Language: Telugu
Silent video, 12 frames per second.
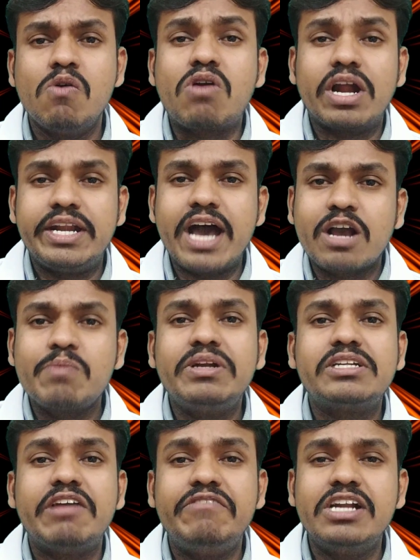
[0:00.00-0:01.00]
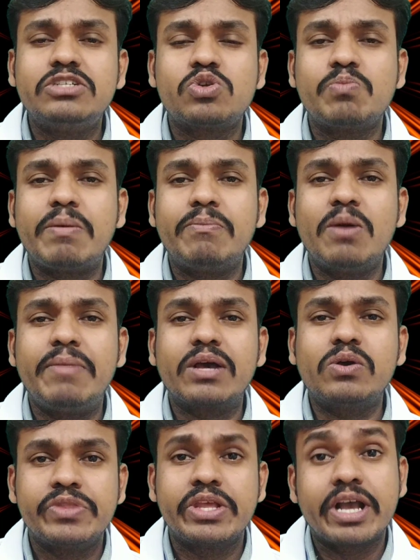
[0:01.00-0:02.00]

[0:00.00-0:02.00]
ఒక డాక్యుమెంట్ ఎవిడెన్స్ రూపంలో మనకు